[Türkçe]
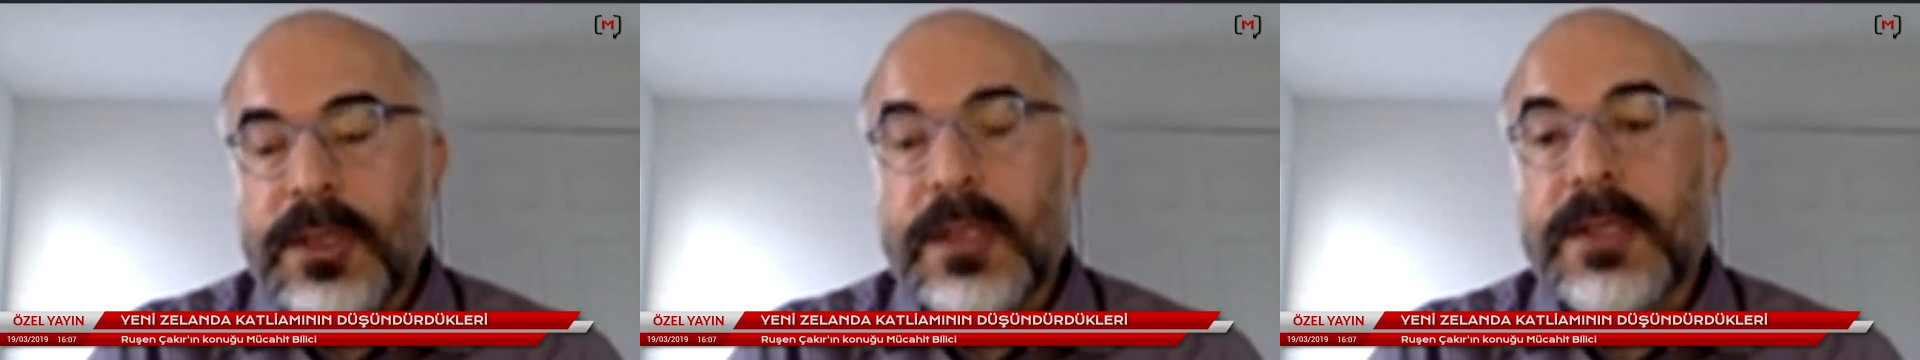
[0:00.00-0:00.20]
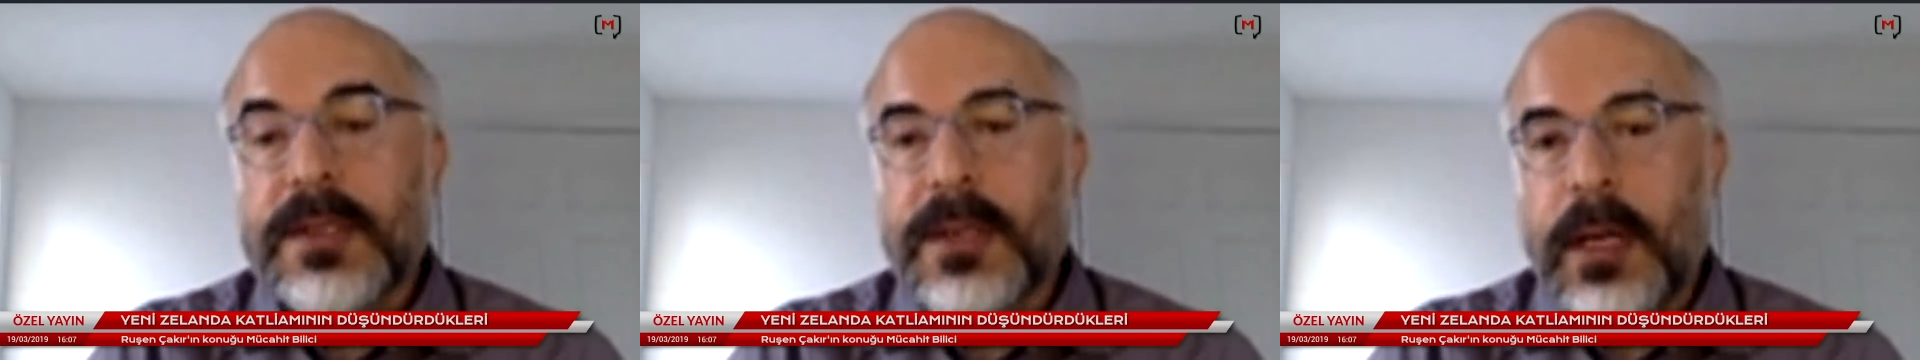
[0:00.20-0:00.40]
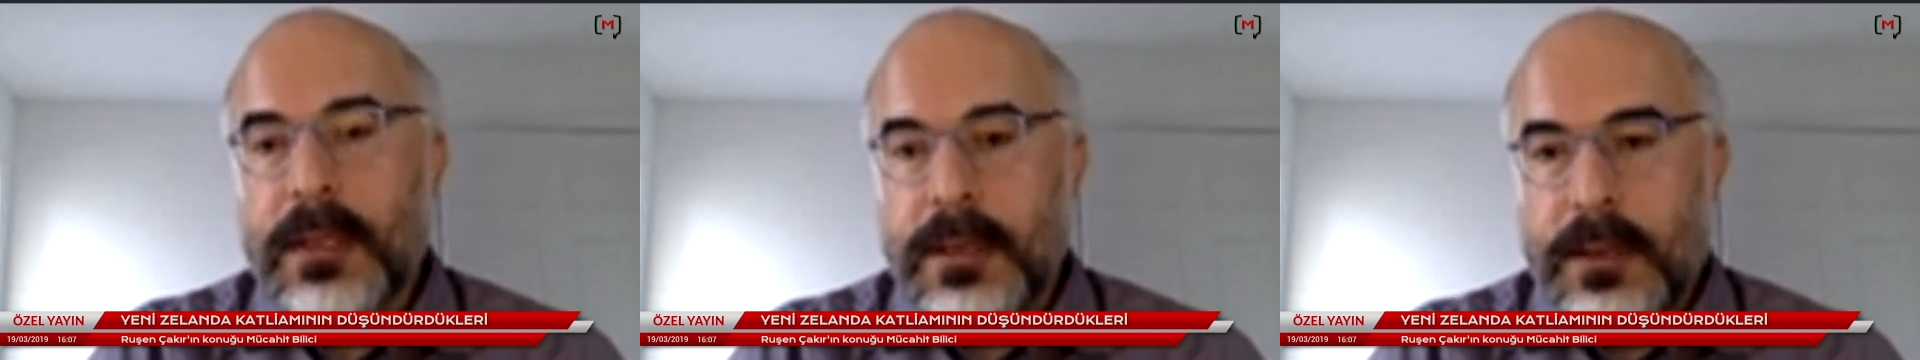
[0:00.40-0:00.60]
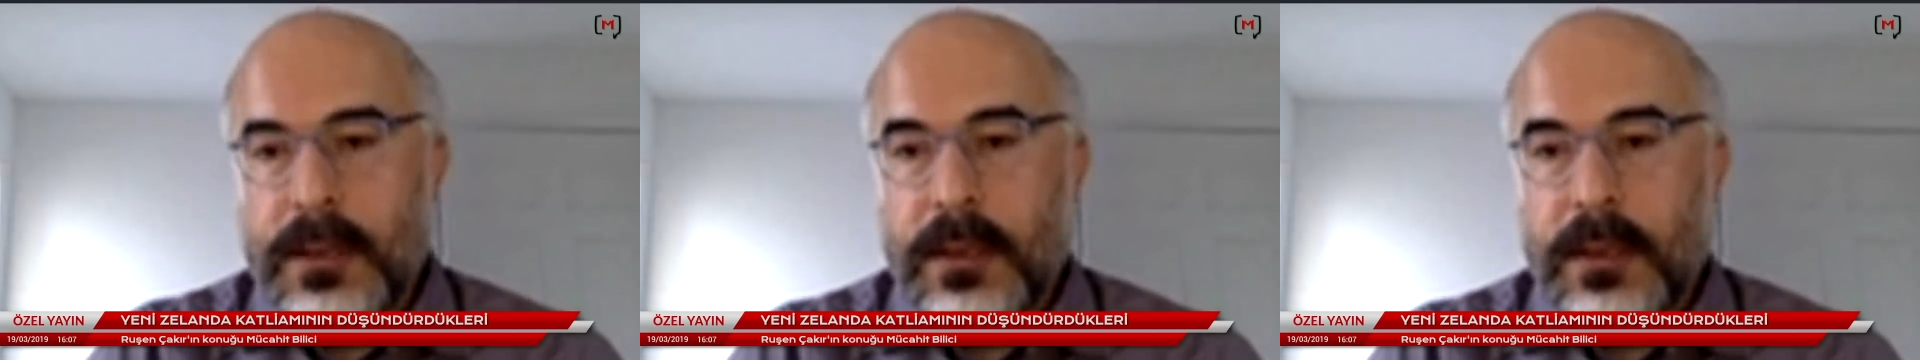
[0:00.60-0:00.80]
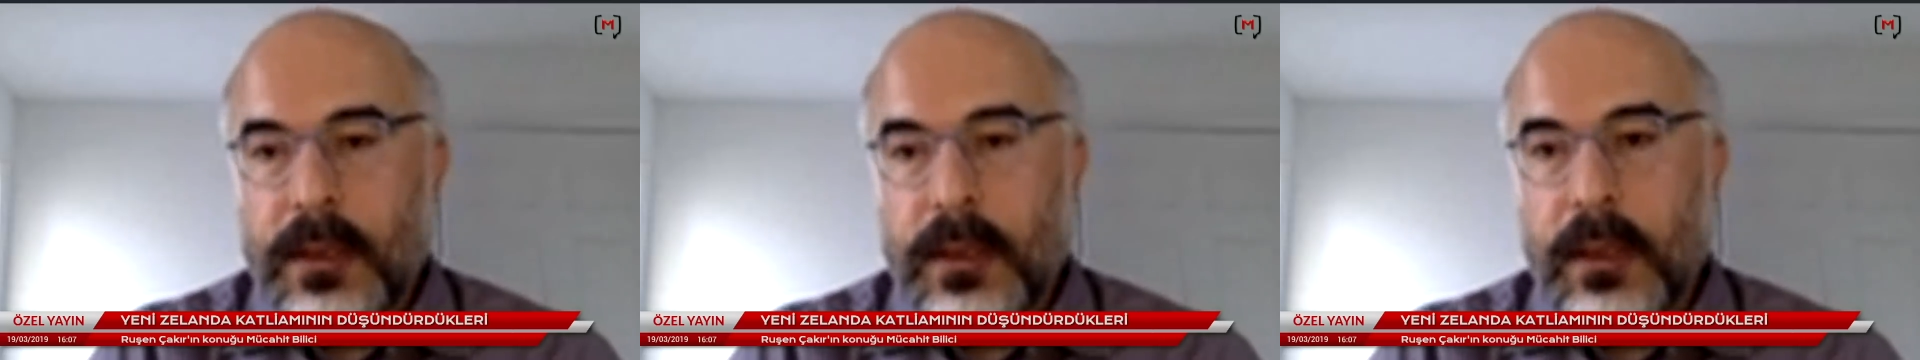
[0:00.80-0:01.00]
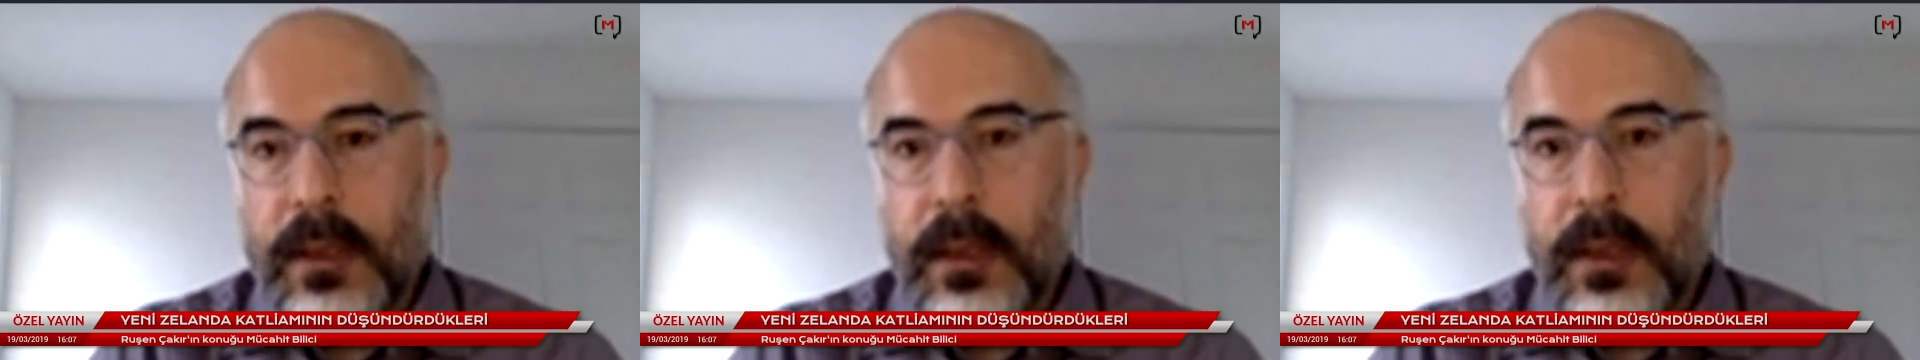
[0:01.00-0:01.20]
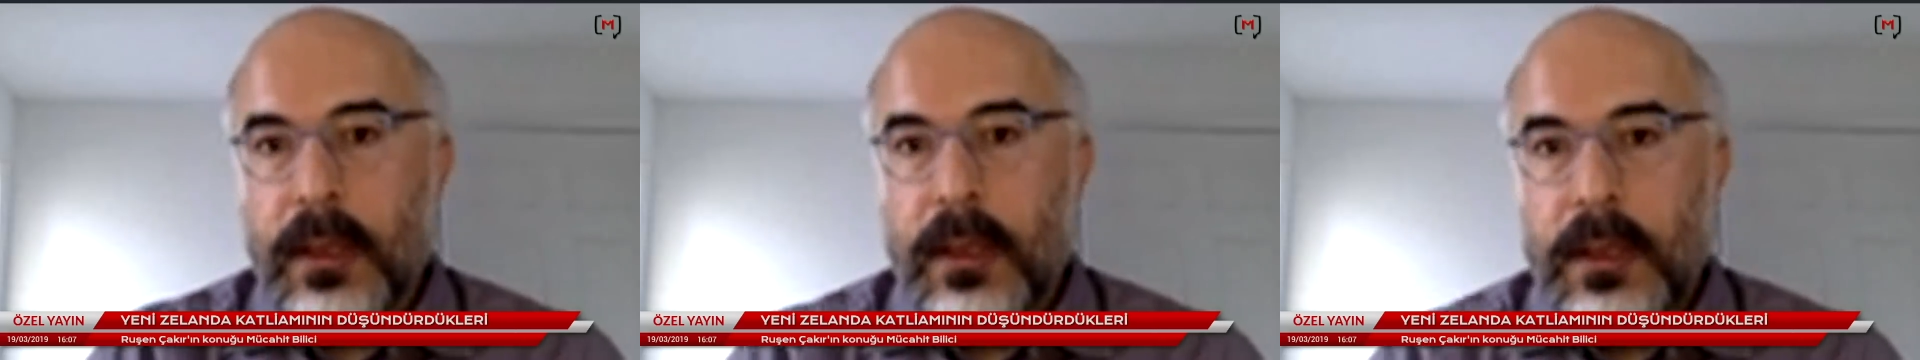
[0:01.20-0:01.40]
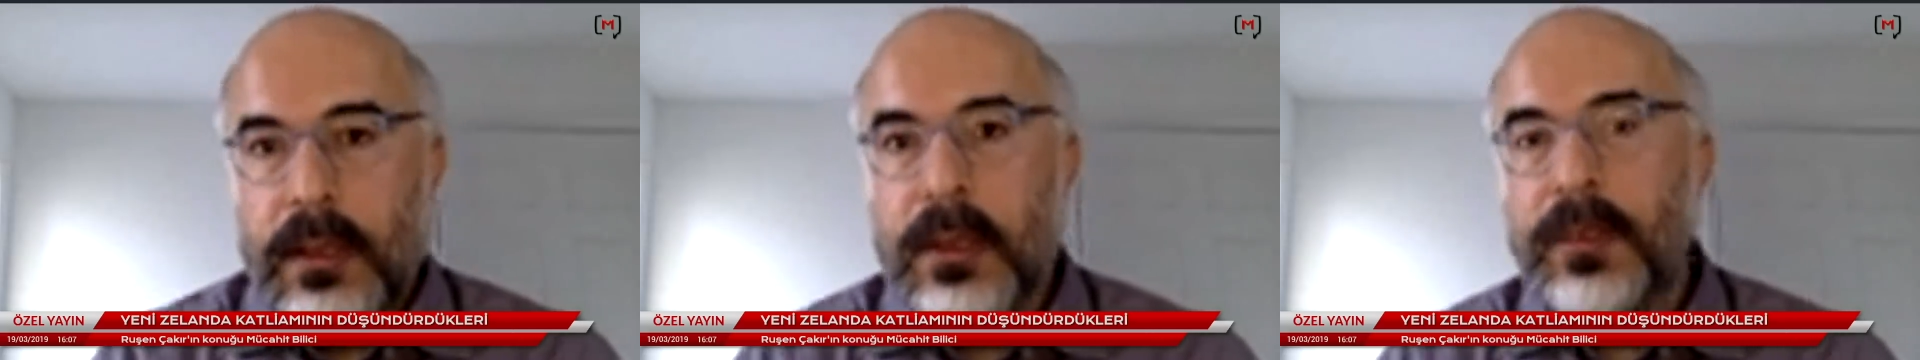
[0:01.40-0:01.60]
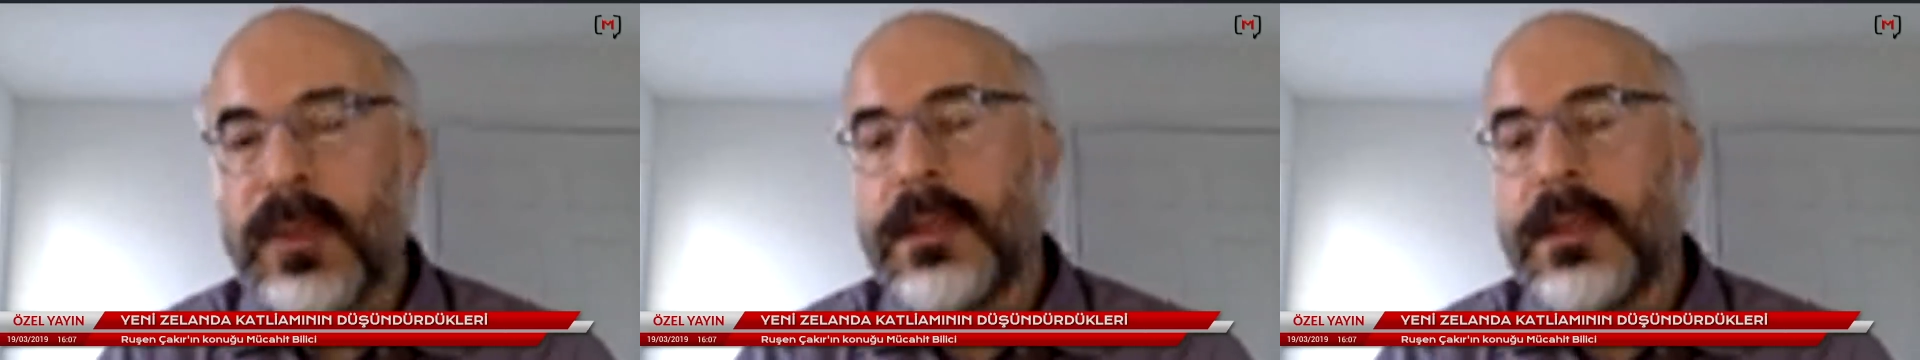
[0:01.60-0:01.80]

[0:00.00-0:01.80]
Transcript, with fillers: ısrarlı